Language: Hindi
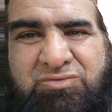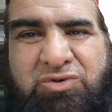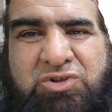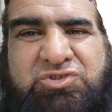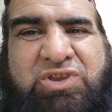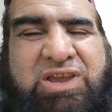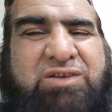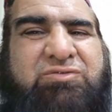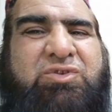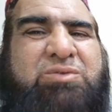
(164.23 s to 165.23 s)
वो जो है
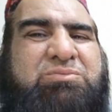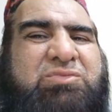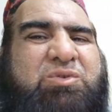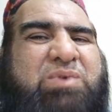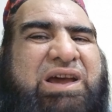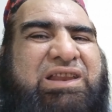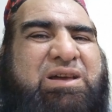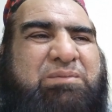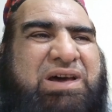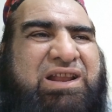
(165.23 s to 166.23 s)
वो मोबाइल
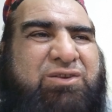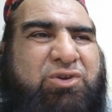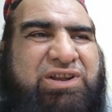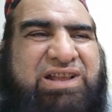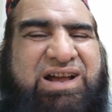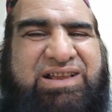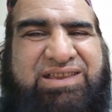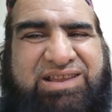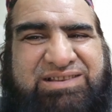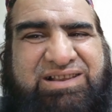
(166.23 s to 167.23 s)
हमारा कोयटा आ
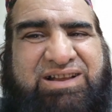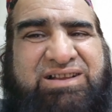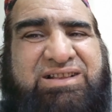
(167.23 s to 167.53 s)
गया था